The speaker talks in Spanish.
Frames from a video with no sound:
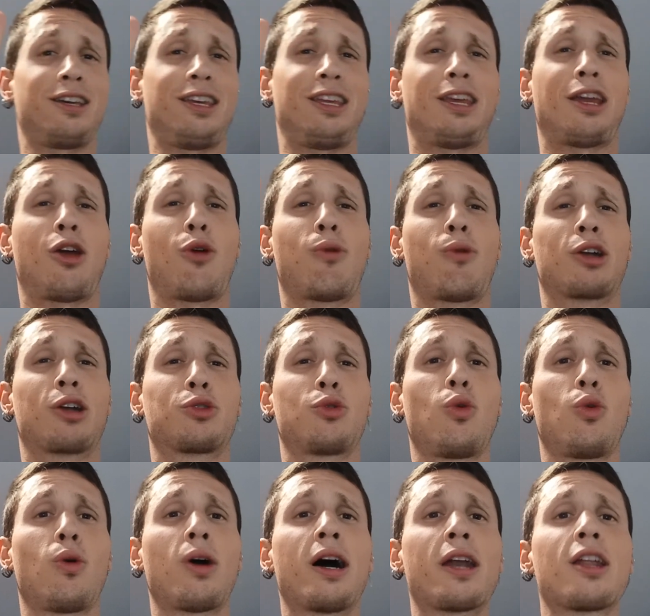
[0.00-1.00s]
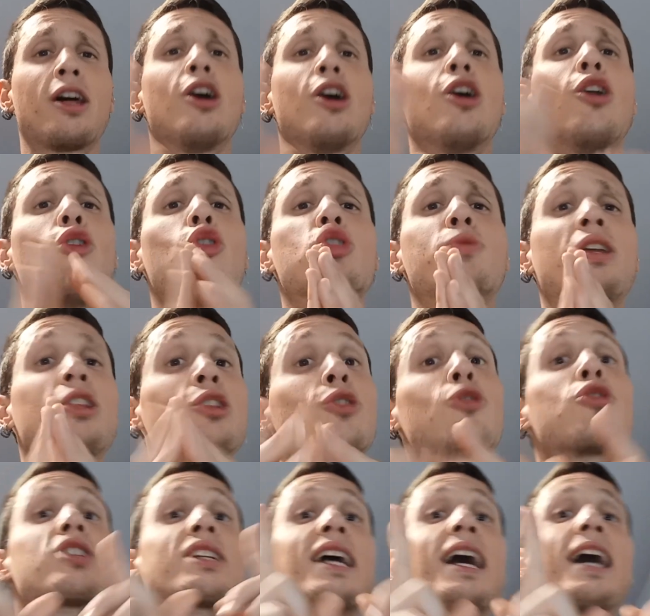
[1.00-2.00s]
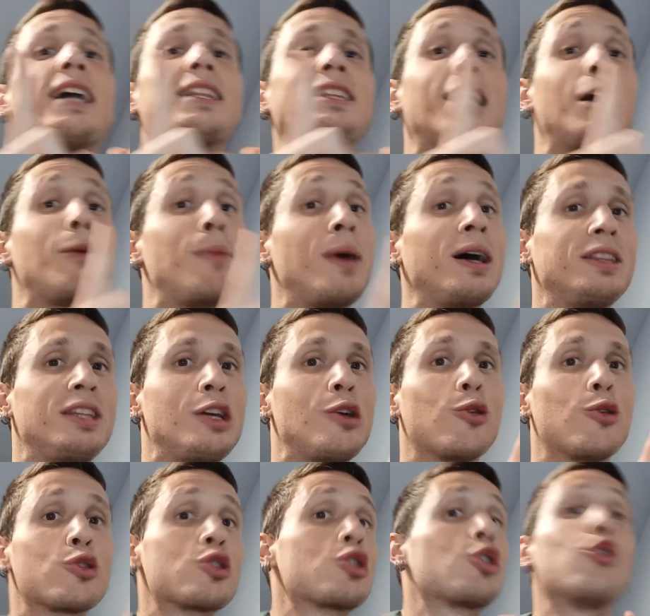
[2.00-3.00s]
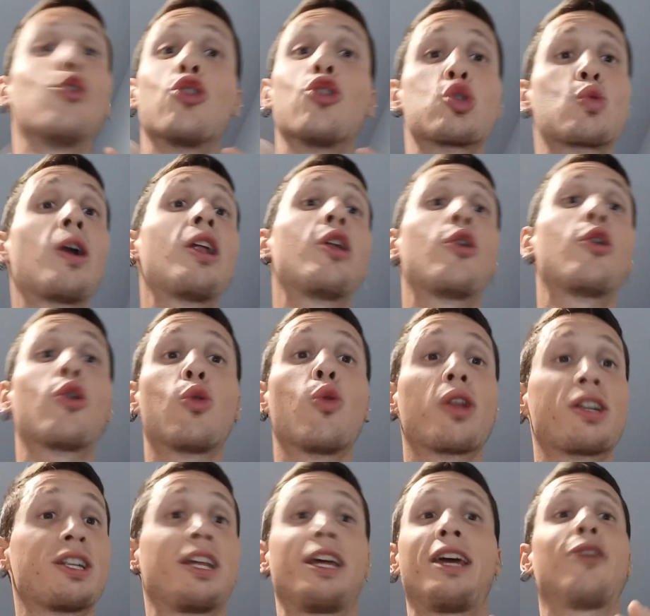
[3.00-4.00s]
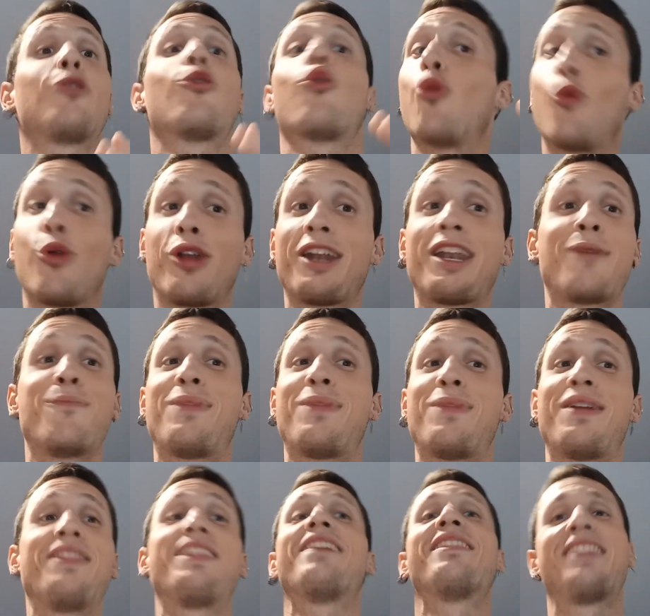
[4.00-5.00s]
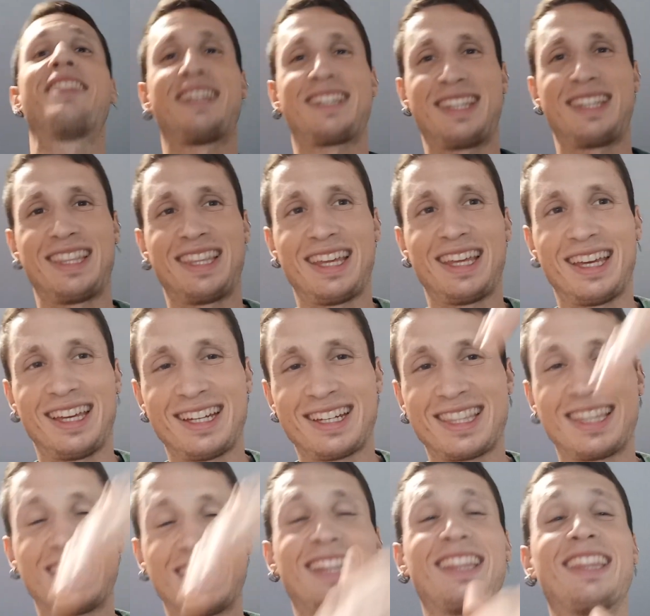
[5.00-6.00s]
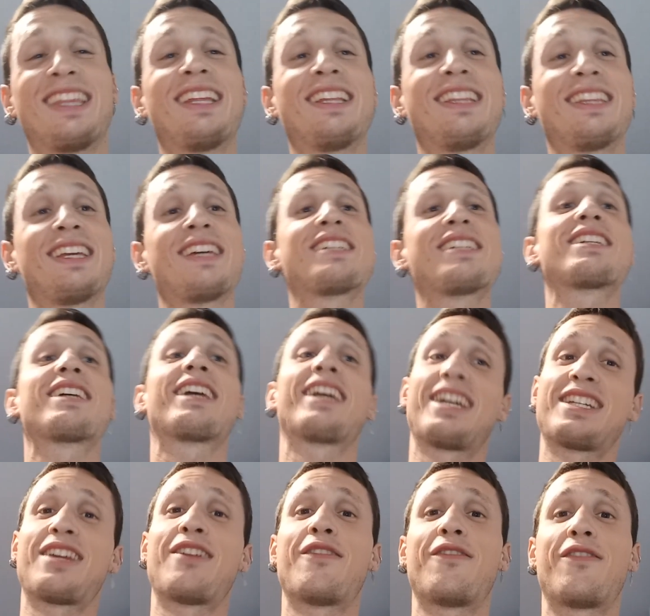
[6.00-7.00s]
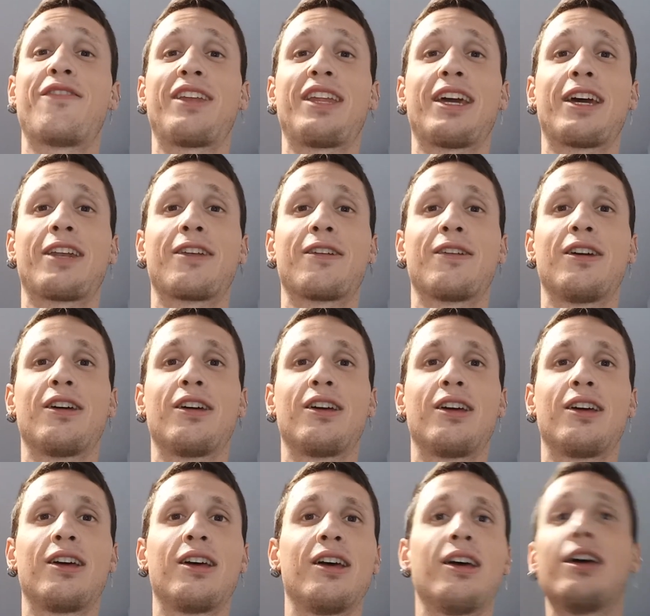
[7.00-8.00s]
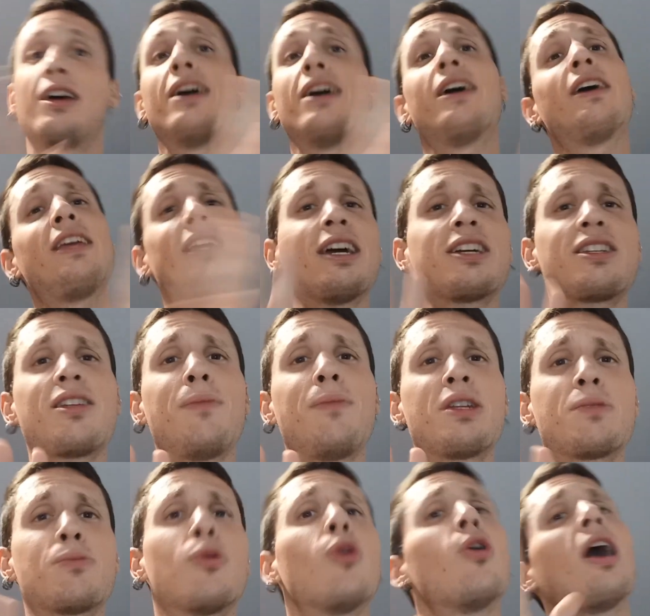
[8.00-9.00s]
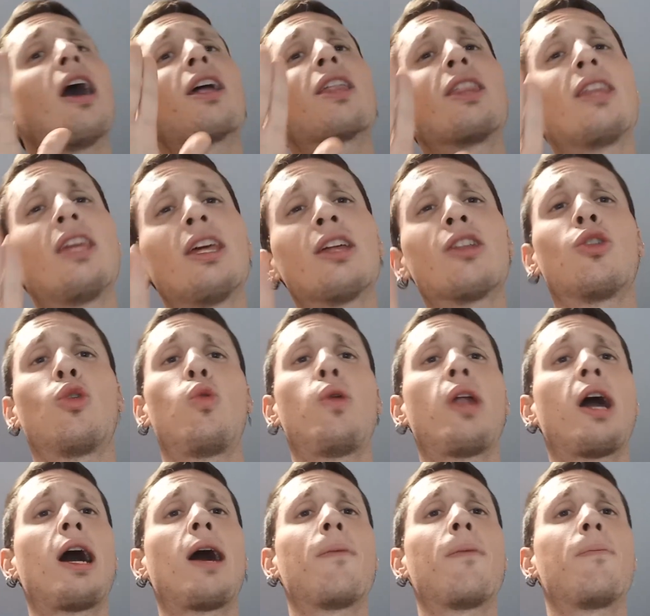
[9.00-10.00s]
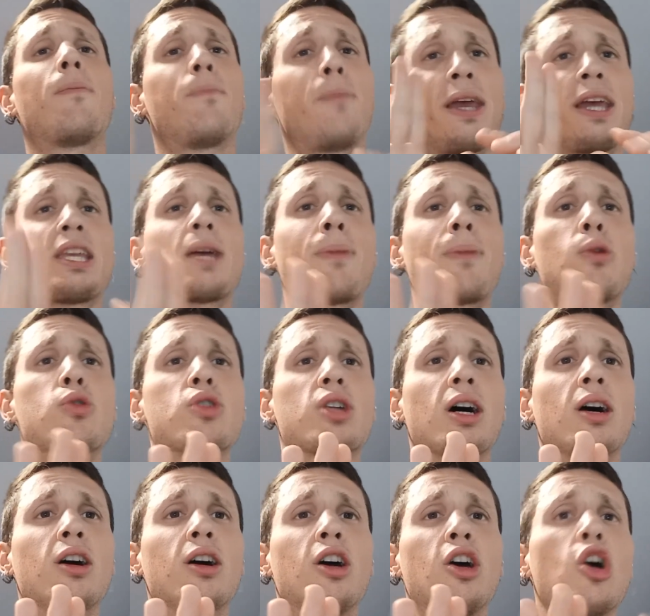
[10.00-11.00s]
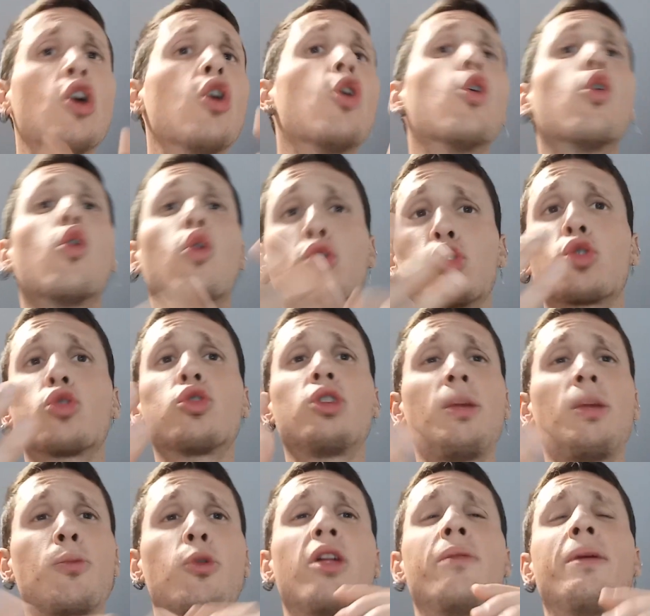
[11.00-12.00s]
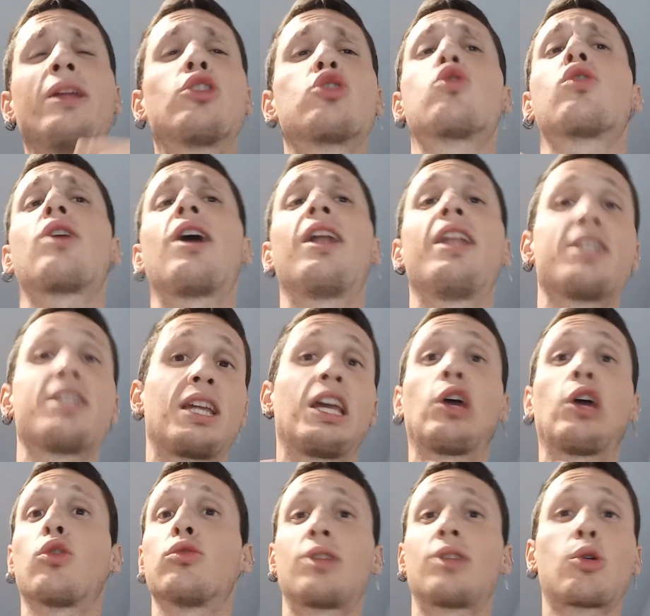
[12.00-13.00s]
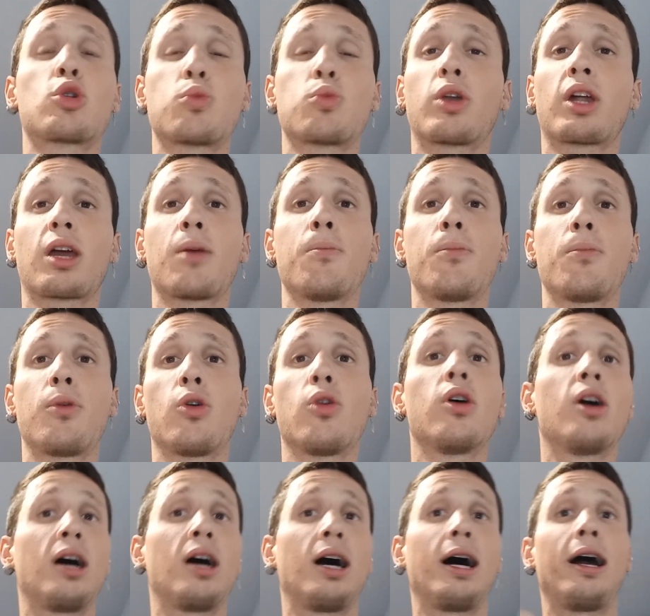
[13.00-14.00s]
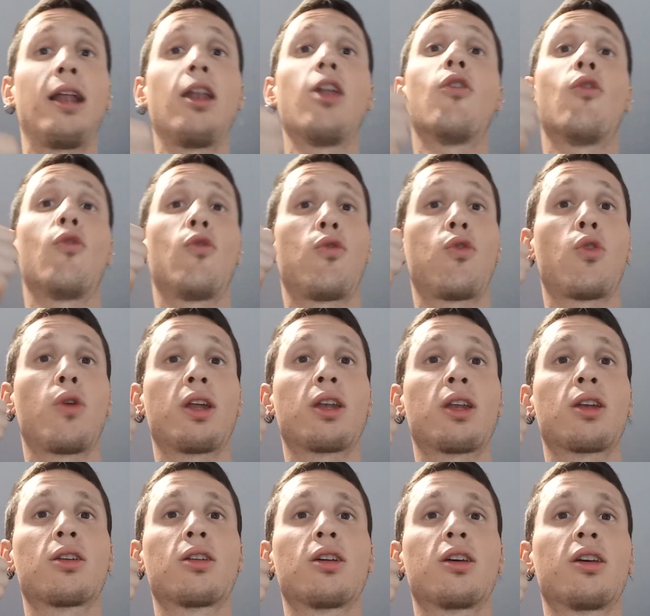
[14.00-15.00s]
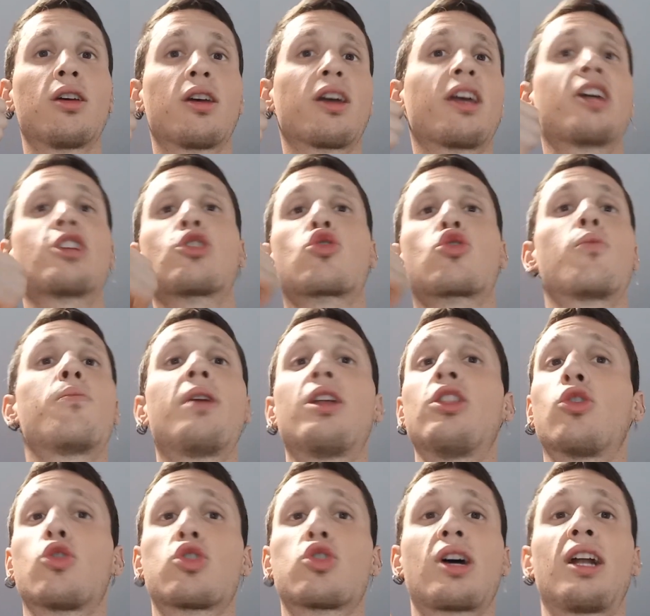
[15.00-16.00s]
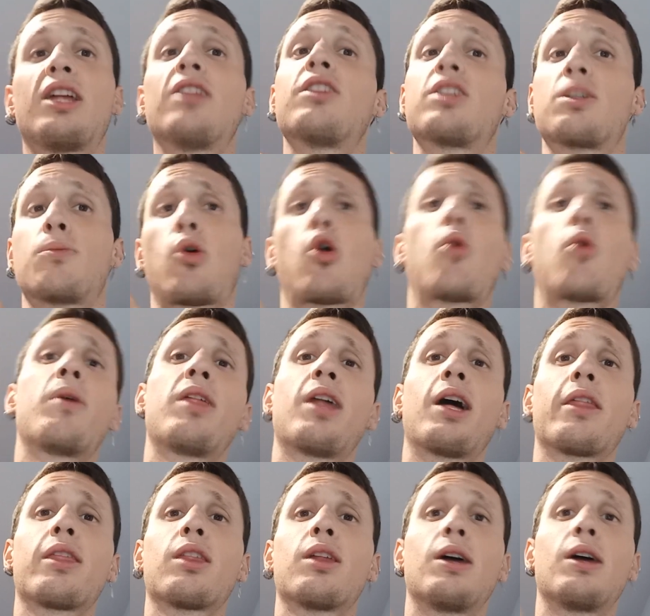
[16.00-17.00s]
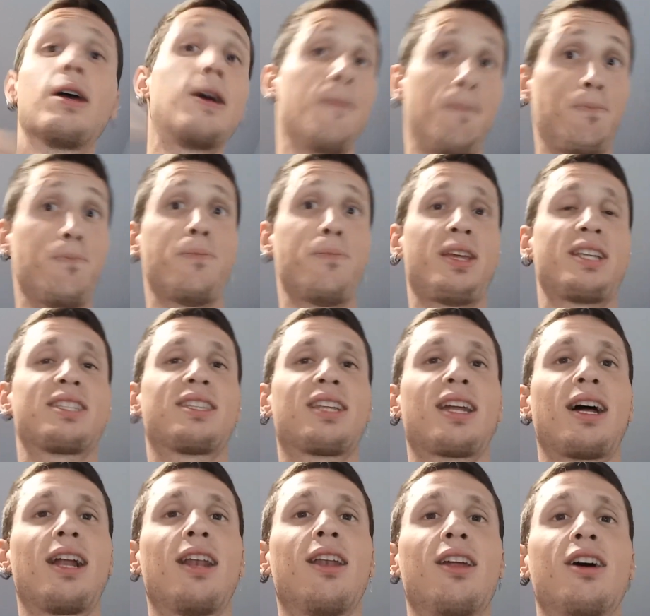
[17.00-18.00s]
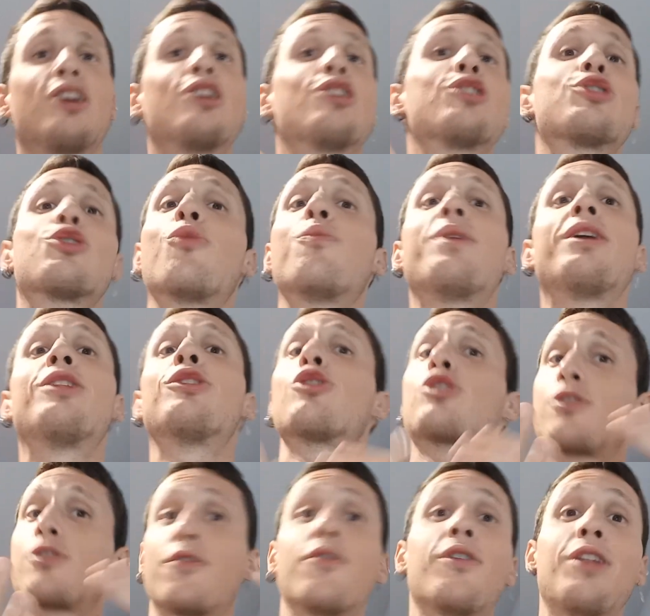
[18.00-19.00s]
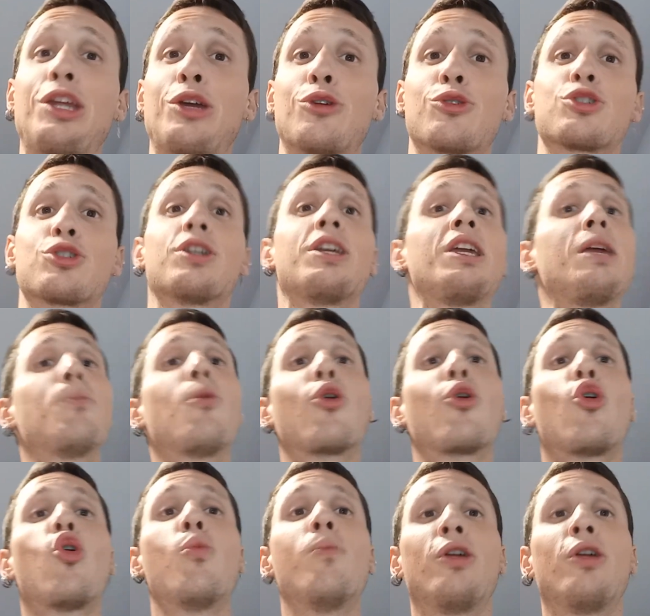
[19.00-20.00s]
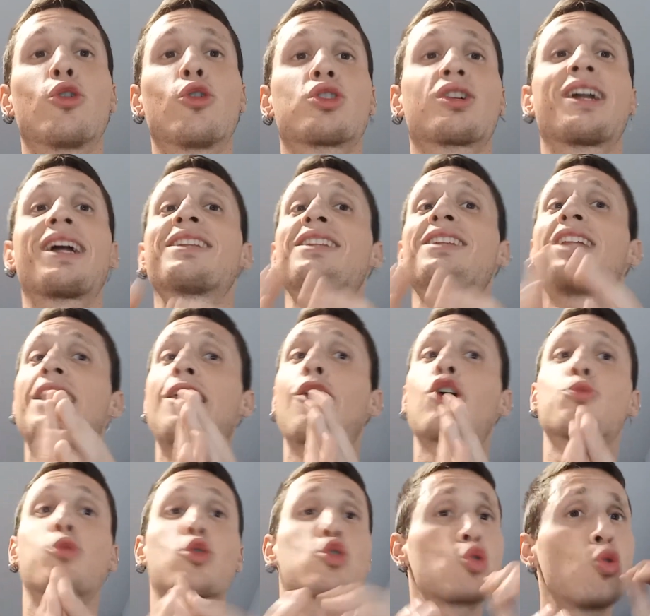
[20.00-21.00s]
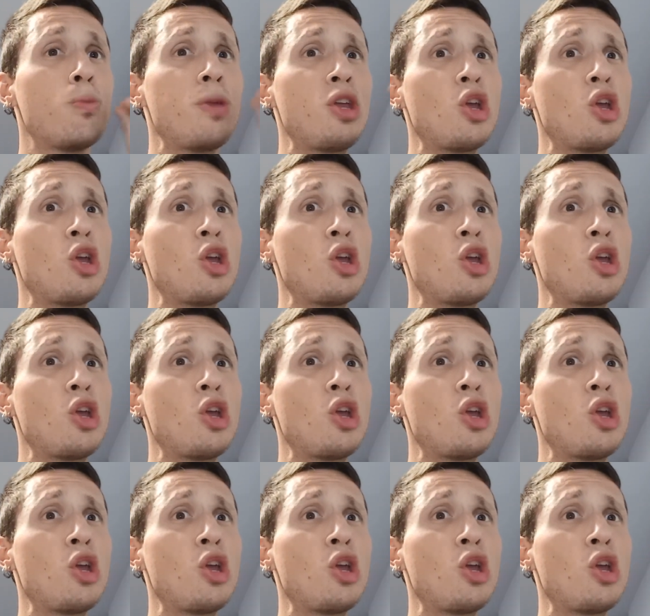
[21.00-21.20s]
Y en cuarto lugar, los vientos catabáticos, los cuales no ocurren en pendientes descendentes que se enfrían. Y asimismo, haciendo una pequeña pausa, otro tipo de vientos locales encontramos, por ejemplo, al Foen, que estos son vientos calientes de poca humedad, Mistral son vientos fríos y poco húmedos, caracterizados por su